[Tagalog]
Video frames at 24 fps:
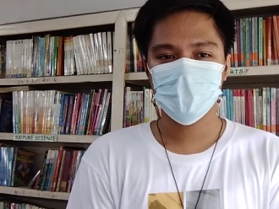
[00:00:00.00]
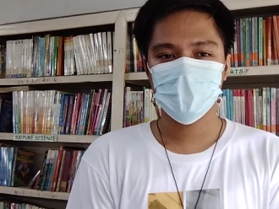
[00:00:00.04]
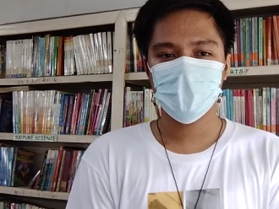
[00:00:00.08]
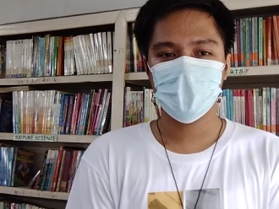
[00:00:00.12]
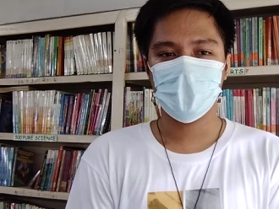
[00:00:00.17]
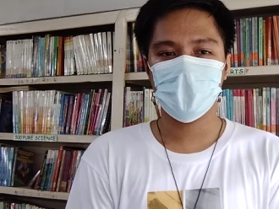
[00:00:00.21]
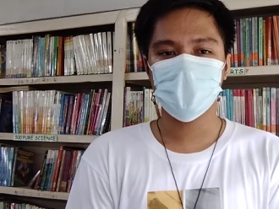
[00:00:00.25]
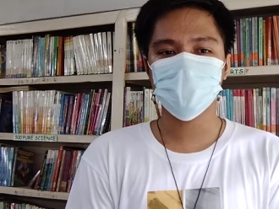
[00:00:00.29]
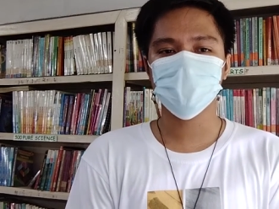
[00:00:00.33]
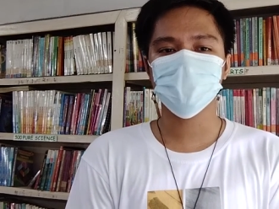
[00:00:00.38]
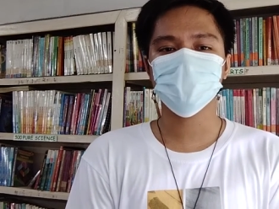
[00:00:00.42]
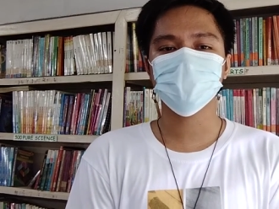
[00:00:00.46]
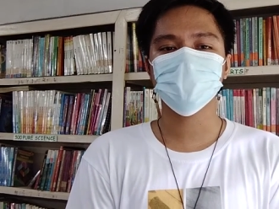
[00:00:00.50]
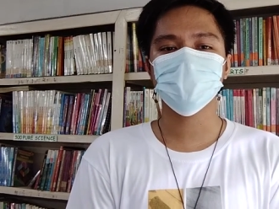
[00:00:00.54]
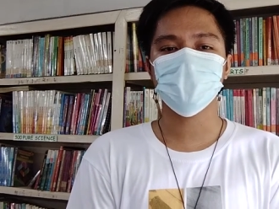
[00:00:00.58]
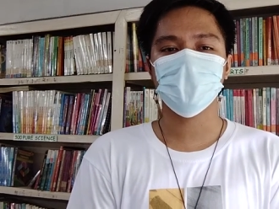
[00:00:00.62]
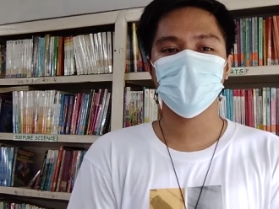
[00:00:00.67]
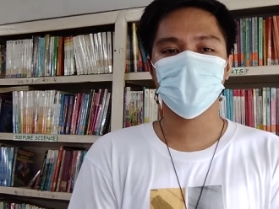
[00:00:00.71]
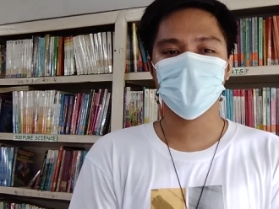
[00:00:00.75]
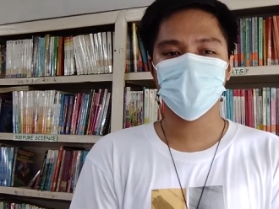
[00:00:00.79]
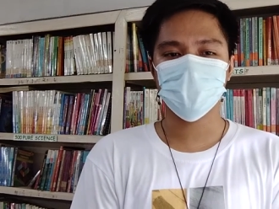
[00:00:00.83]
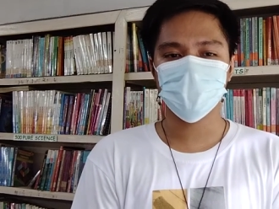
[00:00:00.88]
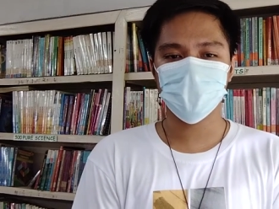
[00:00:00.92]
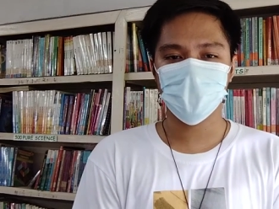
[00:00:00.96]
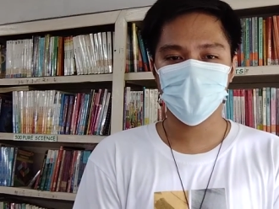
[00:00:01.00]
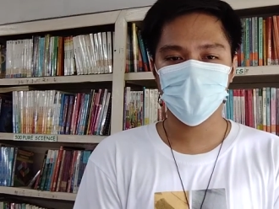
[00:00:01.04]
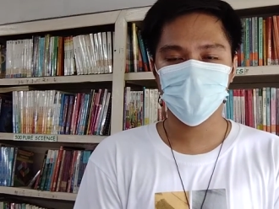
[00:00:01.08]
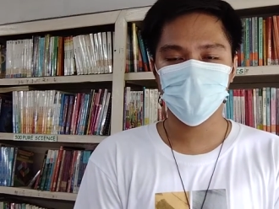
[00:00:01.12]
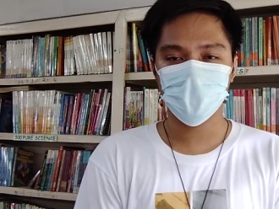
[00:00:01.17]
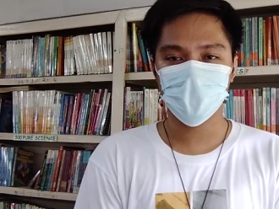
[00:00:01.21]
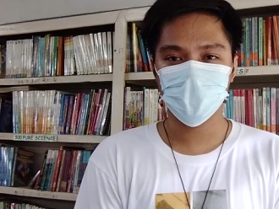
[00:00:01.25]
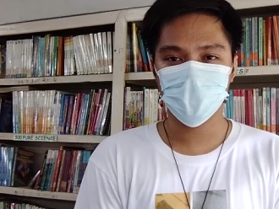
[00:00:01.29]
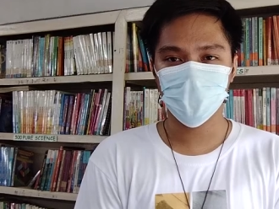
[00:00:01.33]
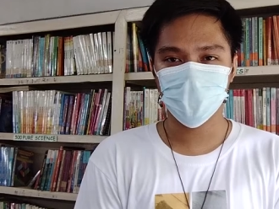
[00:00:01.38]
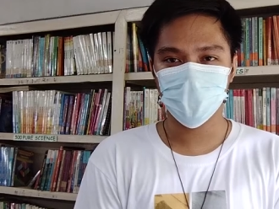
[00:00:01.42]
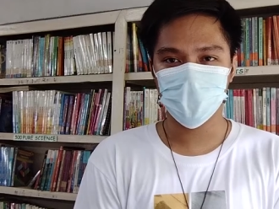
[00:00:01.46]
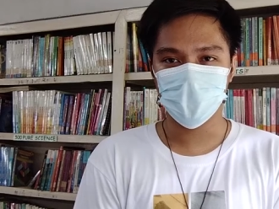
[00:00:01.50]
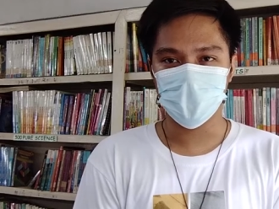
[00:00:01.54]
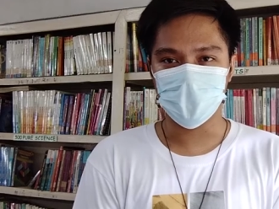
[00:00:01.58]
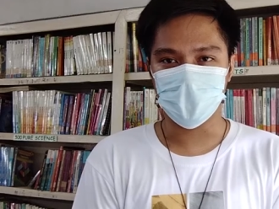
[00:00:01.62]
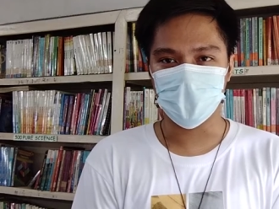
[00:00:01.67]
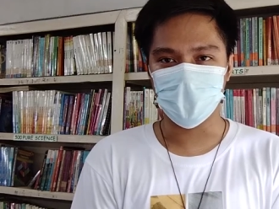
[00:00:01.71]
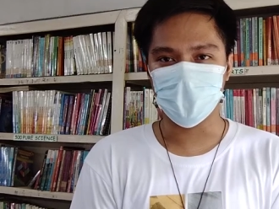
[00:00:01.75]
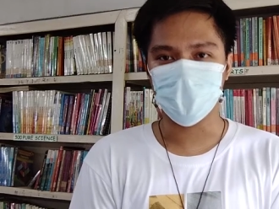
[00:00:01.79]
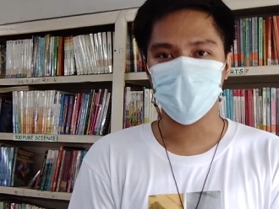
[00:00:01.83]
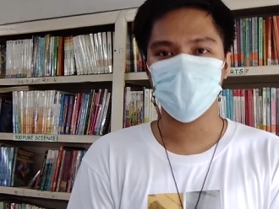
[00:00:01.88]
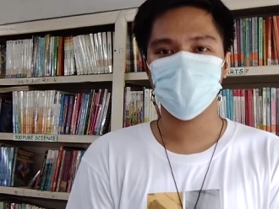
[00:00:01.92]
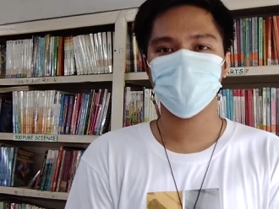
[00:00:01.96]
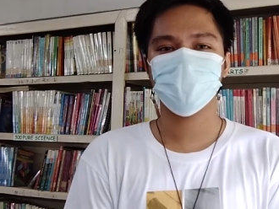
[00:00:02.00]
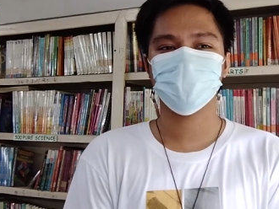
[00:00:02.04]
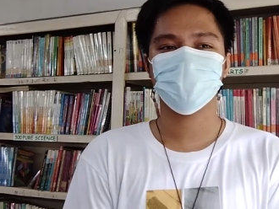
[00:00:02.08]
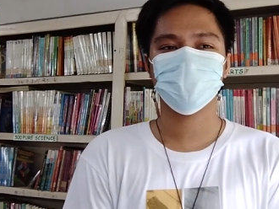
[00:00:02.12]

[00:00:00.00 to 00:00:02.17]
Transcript: at sa kanyang magulang.